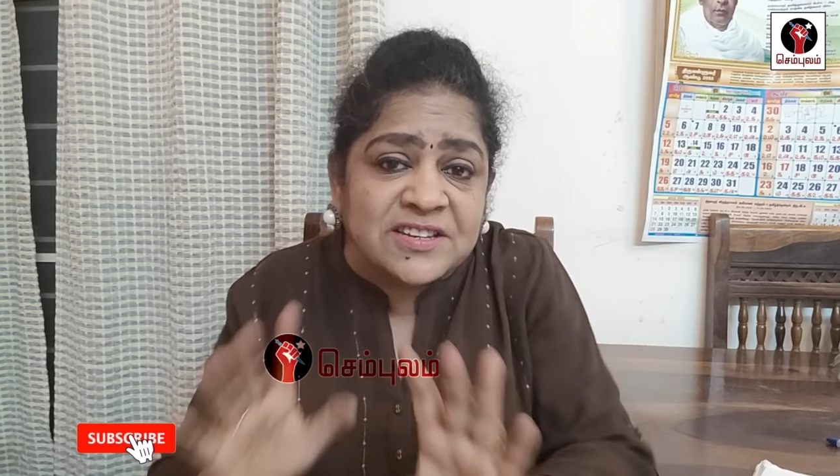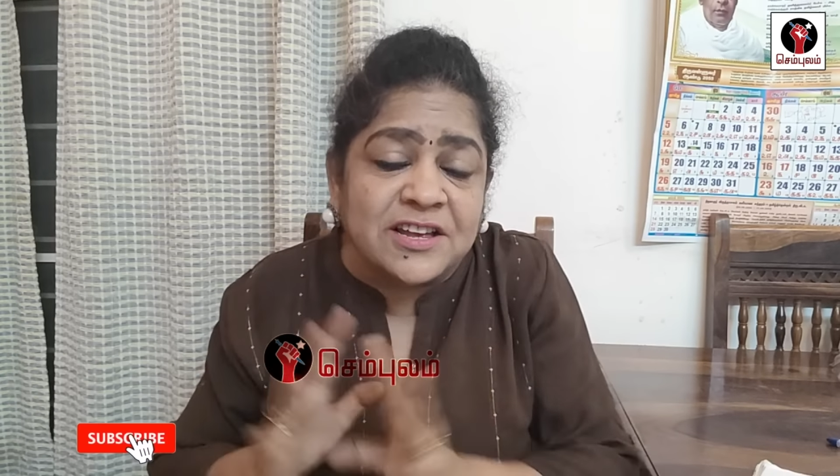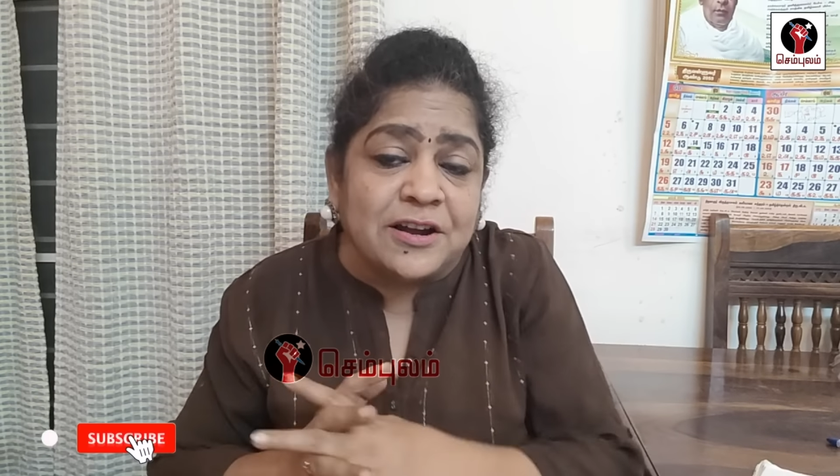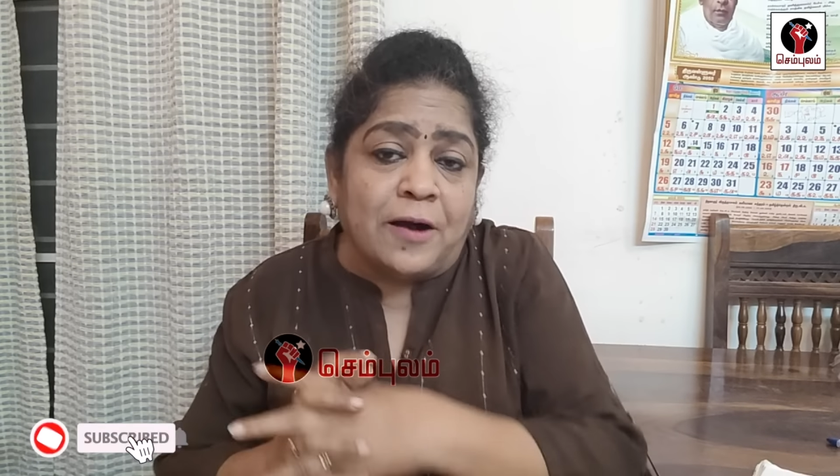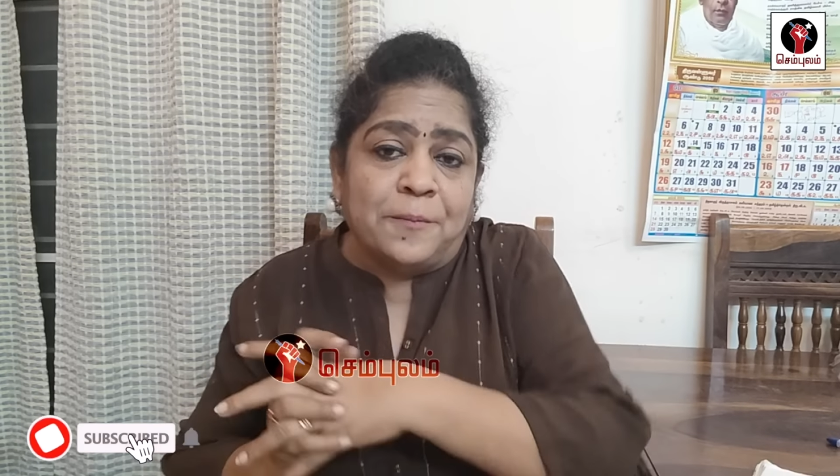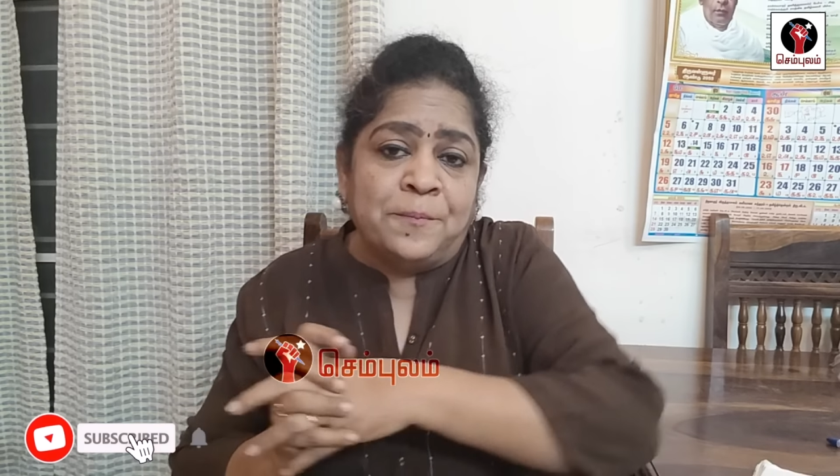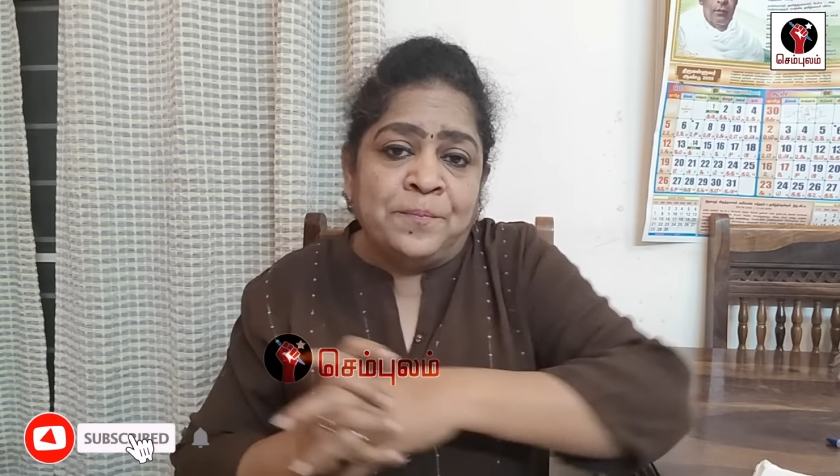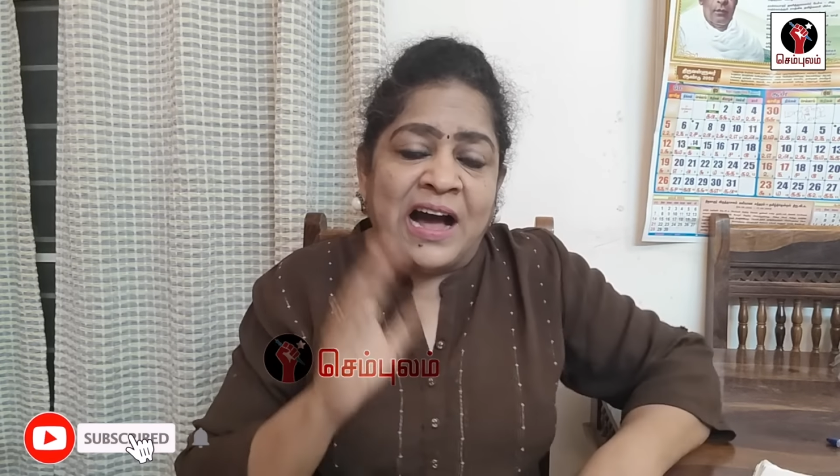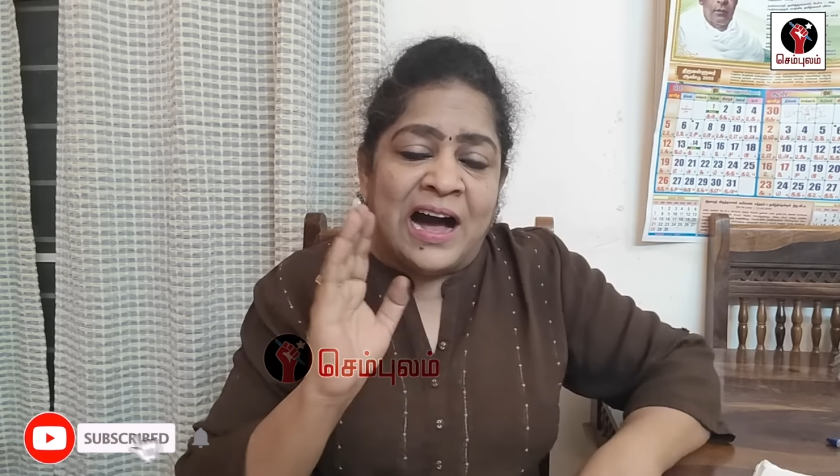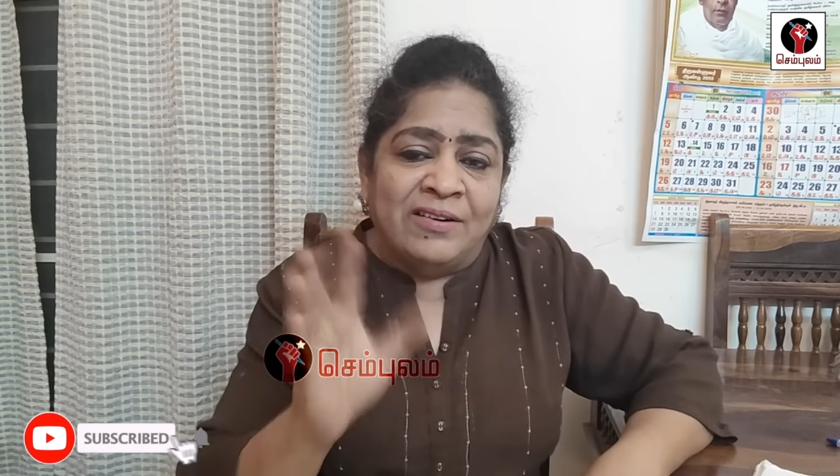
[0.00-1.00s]
சிக்கியிருக்கான்
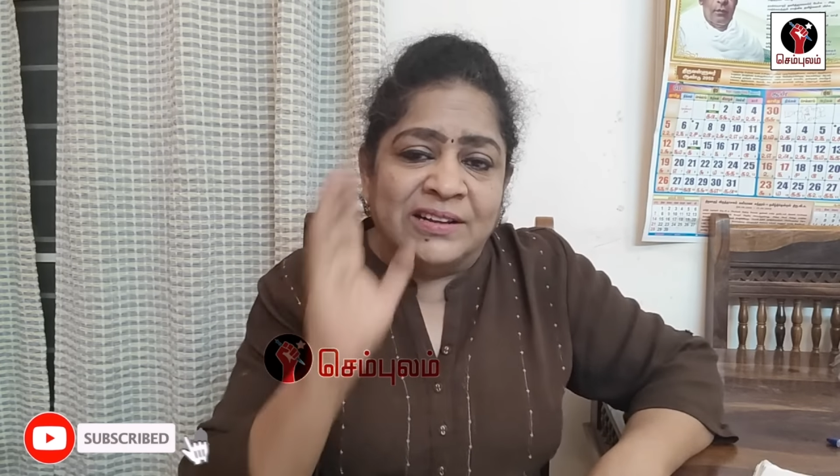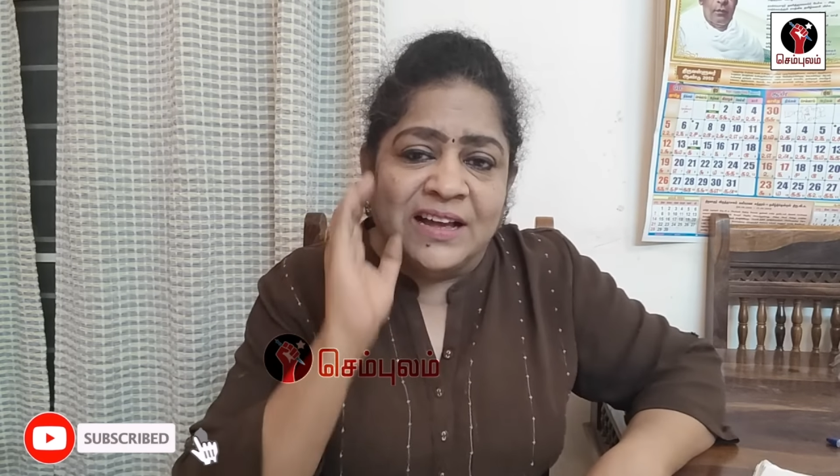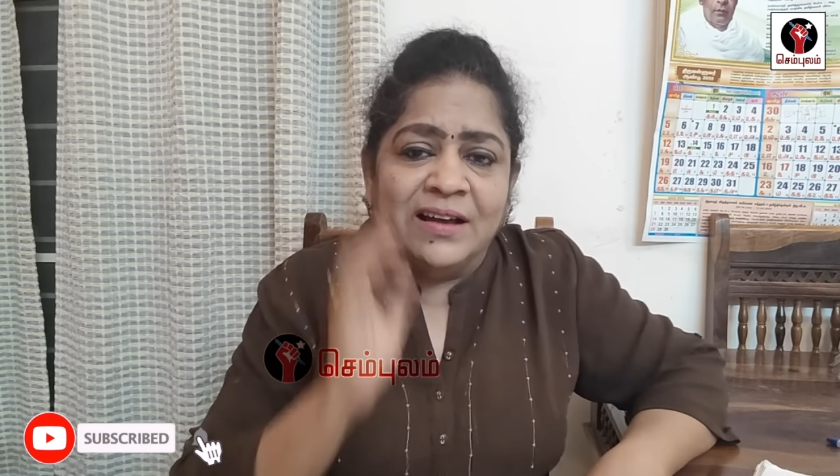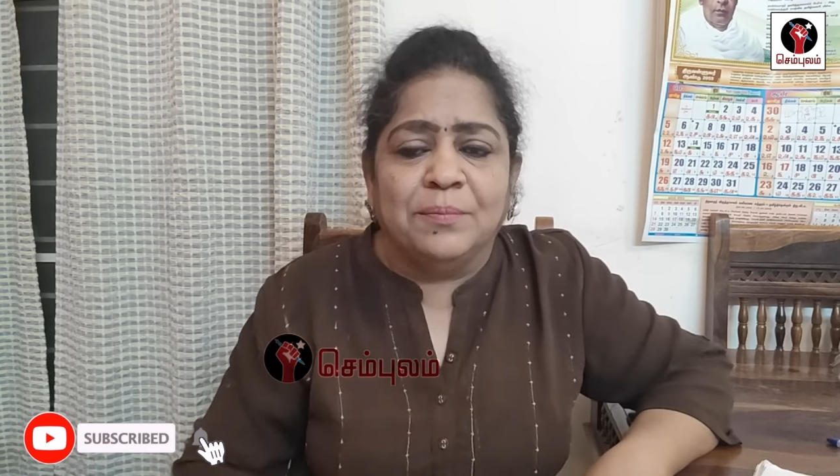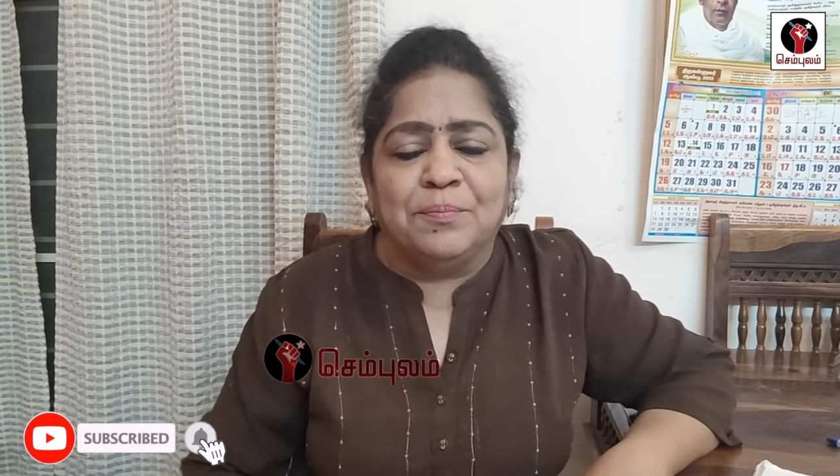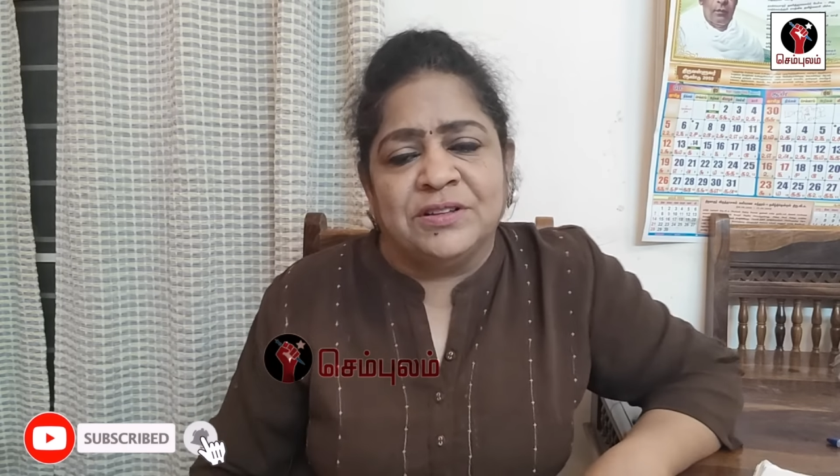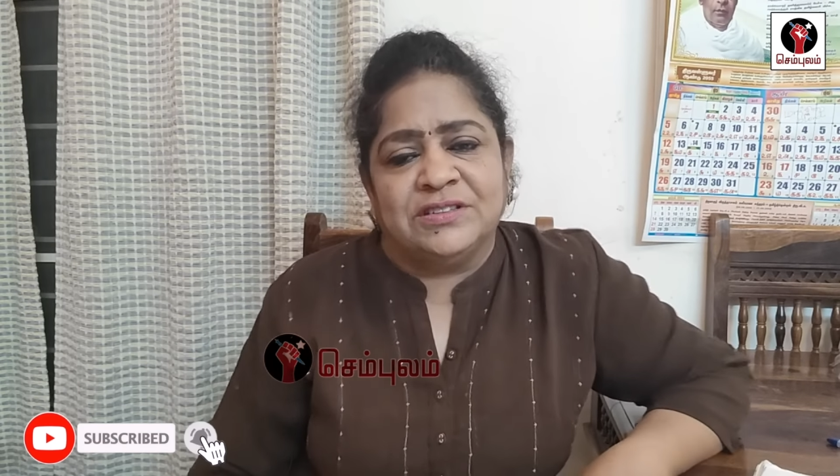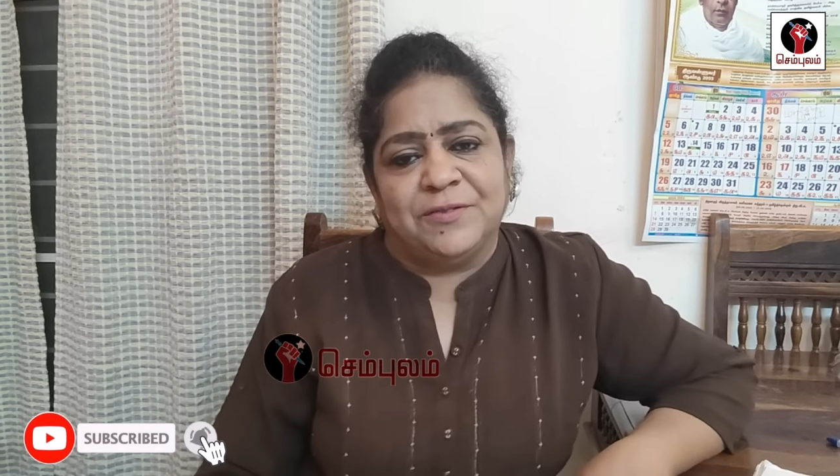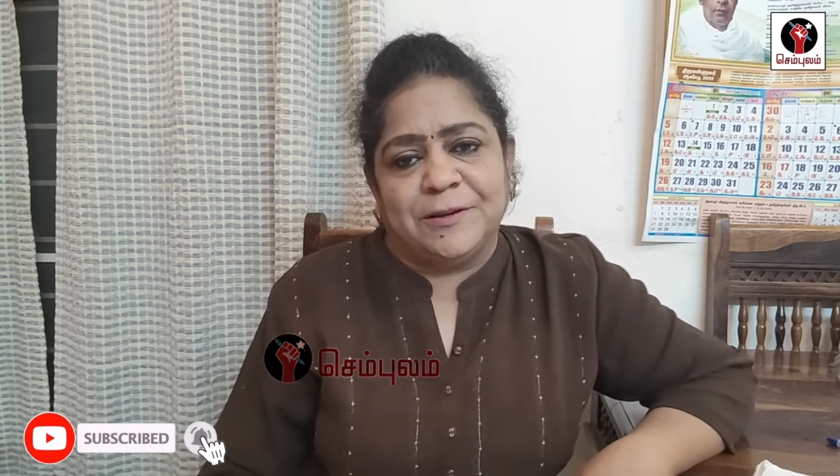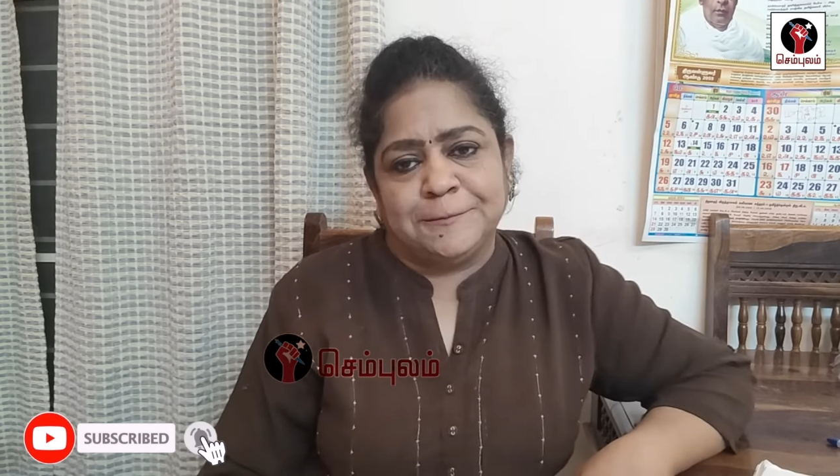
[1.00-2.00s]
ஆனா பிருத்திவி